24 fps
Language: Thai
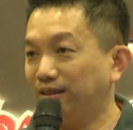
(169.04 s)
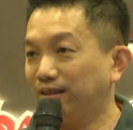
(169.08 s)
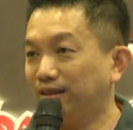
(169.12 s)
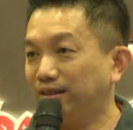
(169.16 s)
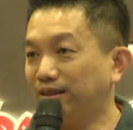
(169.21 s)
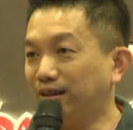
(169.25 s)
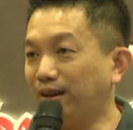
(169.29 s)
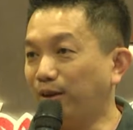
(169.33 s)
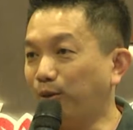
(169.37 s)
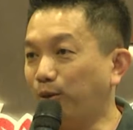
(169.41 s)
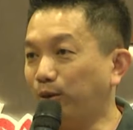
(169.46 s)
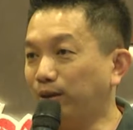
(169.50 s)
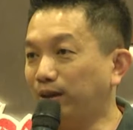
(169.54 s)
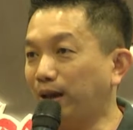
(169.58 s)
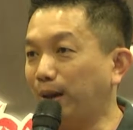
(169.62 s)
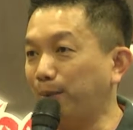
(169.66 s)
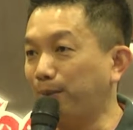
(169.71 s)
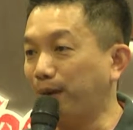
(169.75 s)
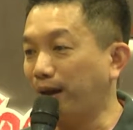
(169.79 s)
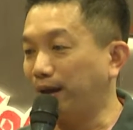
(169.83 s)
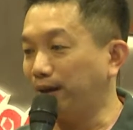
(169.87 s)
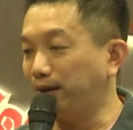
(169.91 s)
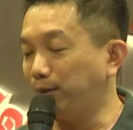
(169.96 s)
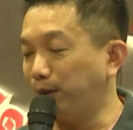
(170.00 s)
นะคน
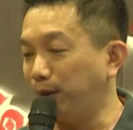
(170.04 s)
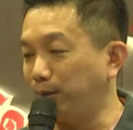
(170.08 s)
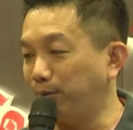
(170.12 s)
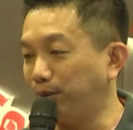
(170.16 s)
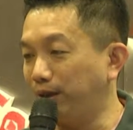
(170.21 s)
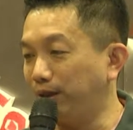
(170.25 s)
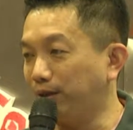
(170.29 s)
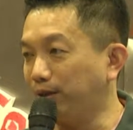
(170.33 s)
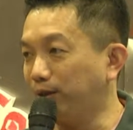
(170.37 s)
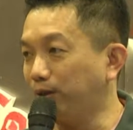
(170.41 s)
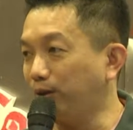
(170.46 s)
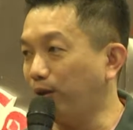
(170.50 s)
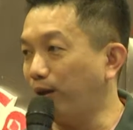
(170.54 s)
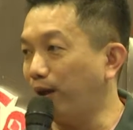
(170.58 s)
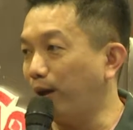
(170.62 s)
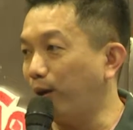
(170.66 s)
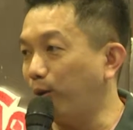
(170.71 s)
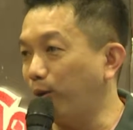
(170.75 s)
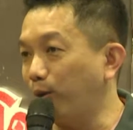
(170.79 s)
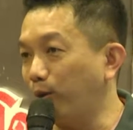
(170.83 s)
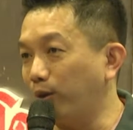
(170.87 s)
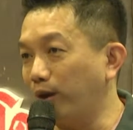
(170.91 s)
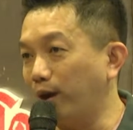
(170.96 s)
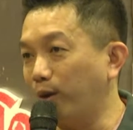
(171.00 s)
ทำแขนเข็มทิศก็ต้อง
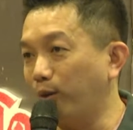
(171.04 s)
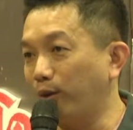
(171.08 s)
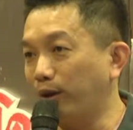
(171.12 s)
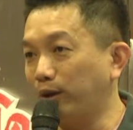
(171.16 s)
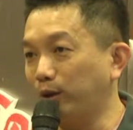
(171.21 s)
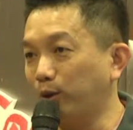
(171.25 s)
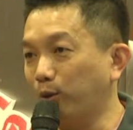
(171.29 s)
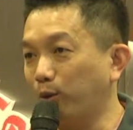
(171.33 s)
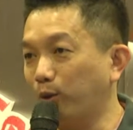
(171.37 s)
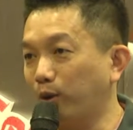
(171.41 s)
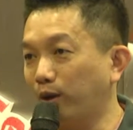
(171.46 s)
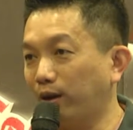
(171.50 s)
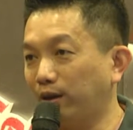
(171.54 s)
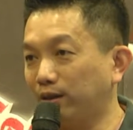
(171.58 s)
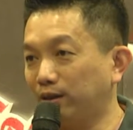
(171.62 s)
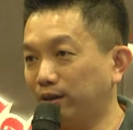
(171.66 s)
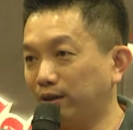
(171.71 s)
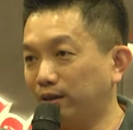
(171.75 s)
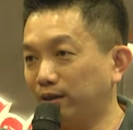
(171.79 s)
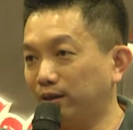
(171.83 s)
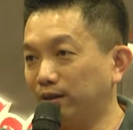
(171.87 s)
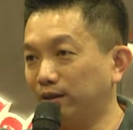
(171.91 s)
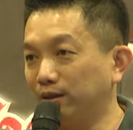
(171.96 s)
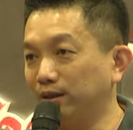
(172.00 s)
เอาเอาไอ้ตัว
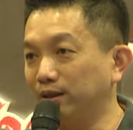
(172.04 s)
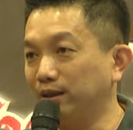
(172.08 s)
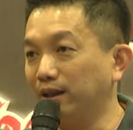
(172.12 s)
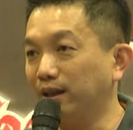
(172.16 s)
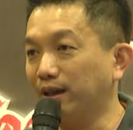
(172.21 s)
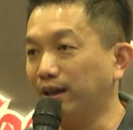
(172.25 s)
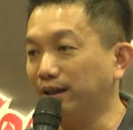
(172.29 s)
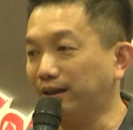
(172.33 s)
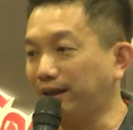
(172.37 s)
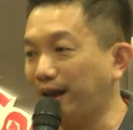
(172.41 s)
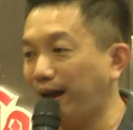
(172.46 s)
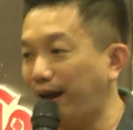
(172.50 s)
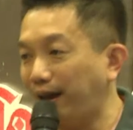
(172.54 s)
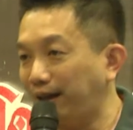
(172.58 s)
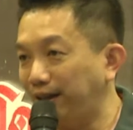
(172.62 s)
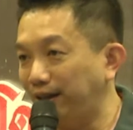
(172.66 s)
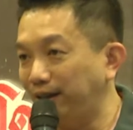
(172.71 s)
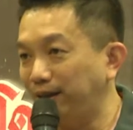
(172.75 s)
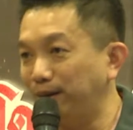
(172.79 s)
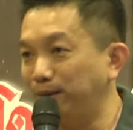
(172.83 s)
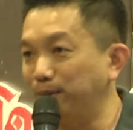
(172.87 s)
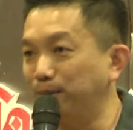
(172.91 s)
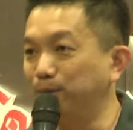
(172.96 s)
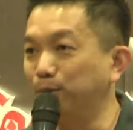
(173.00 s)
เหนือกับใต้
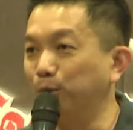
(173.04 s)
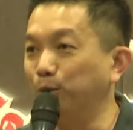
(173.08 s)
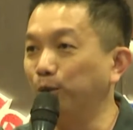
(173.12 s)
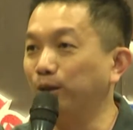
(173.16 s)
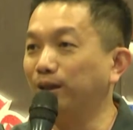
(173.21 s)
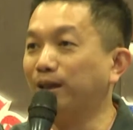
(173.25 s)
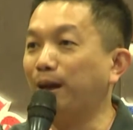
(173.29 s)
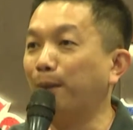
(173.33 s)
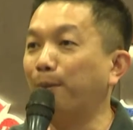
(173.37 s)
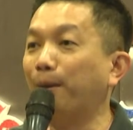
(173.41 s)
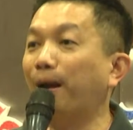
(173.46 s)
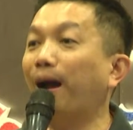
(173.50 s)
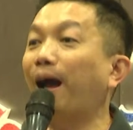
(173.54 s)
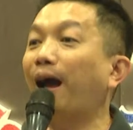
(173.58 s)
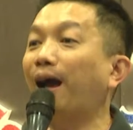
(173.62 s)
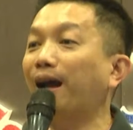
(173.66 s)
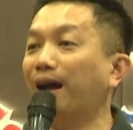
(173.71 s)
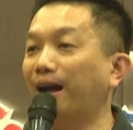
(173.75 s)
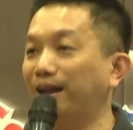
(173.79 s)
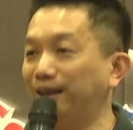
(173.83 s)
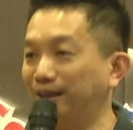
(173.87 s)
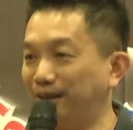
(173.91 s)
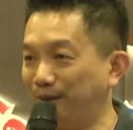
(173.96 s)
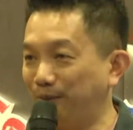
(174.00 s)
หมุนกลับข้าง
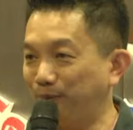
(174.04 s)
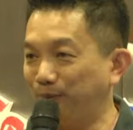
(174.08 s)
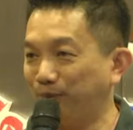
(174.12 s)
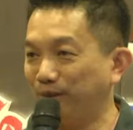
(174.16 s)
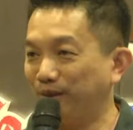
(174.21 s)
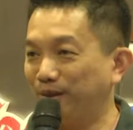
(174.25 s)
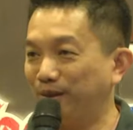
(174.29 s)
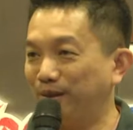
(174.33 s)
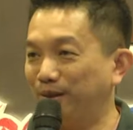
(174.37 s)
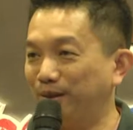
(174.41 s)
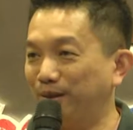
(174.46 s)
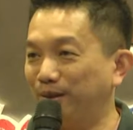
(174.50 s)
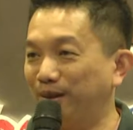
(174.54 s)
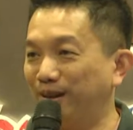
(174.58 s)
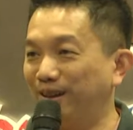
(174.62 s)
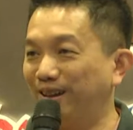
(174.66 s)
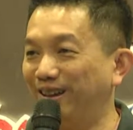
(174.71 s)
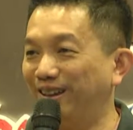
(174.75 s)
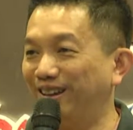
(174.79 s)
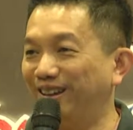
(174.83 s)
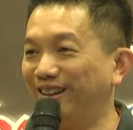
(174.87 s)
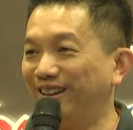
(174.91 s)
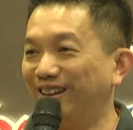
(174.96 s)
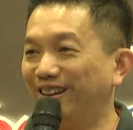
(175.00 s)
กัน
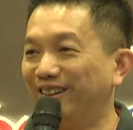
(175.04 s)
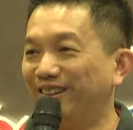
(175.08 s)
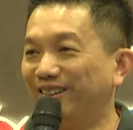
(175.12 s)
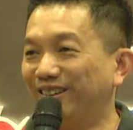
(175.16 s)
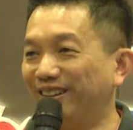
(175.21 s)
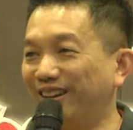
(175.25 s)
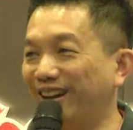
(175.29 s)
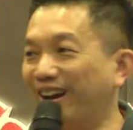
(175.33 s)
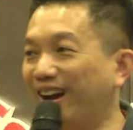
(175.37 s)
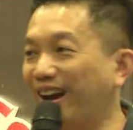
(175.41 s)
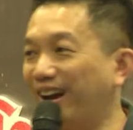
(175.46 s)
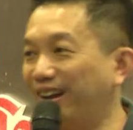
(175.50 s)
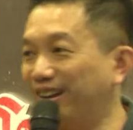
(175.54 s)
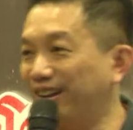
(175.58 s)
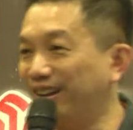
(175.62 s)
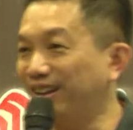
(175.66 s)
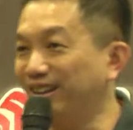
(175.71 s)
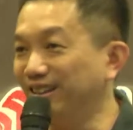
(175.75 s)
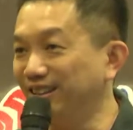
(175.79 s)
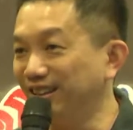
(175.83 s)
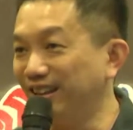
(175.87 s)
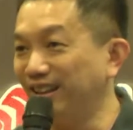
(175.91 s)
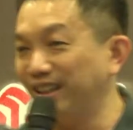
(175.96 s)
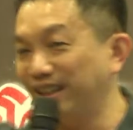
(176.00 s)
นะฮะนั่น
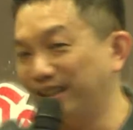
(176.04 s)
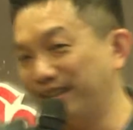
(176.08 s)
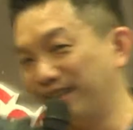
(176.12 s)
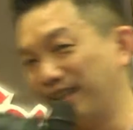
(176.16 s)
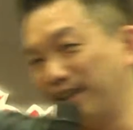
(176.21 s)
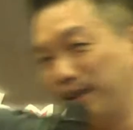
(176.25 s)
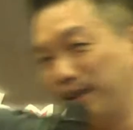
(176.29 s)
คืออีกกี่